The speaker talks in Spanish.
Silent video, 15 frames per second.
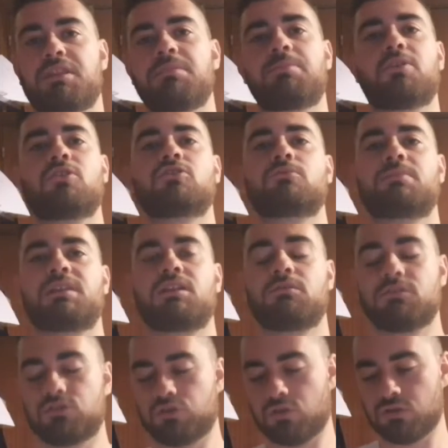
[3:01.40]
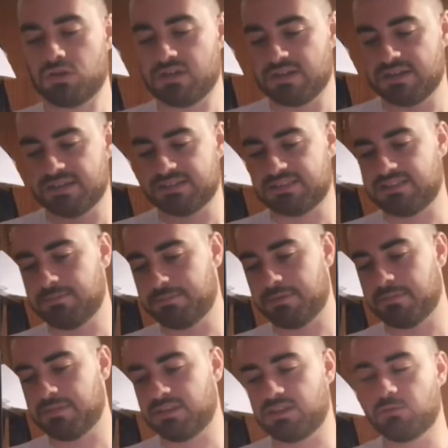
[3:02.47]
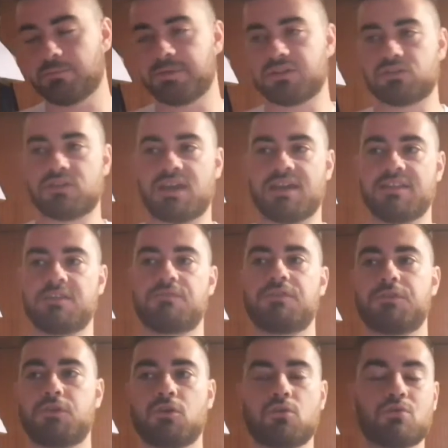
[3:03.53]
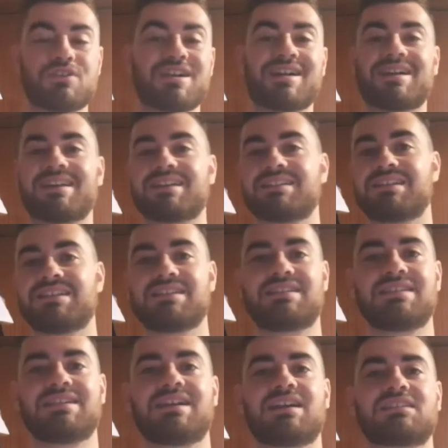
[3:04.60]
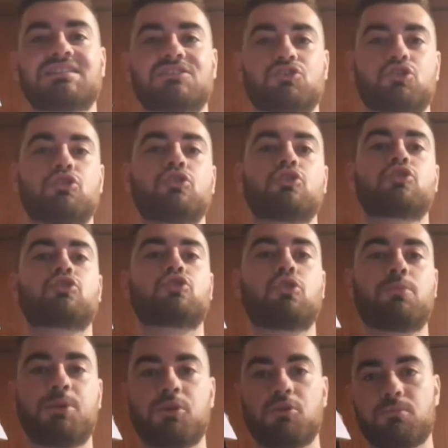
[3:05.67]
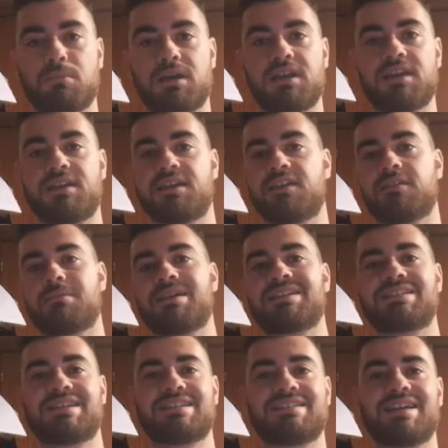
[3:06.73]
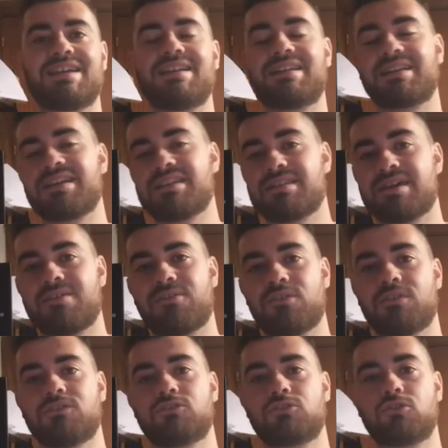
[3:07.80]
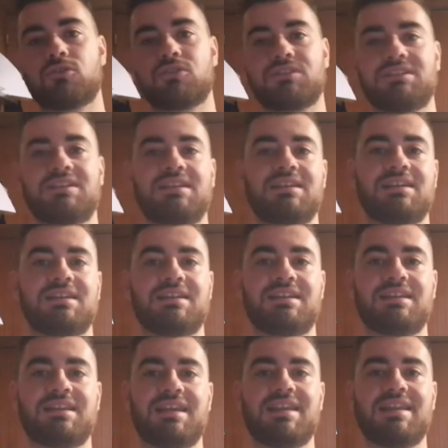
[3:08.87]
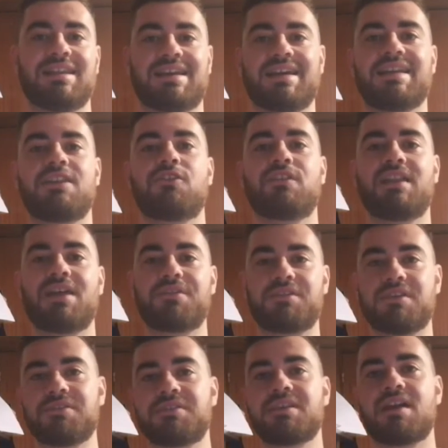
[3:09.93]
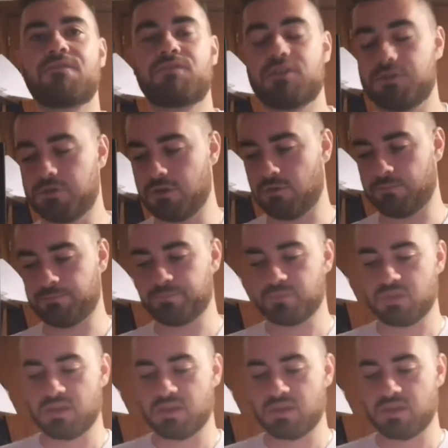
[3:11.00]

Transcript: principio los superhéroes son simplemente un personaje de ficción cuyas características son sobrehumanas y además está enraizado dentro del género de la ciencia ficción.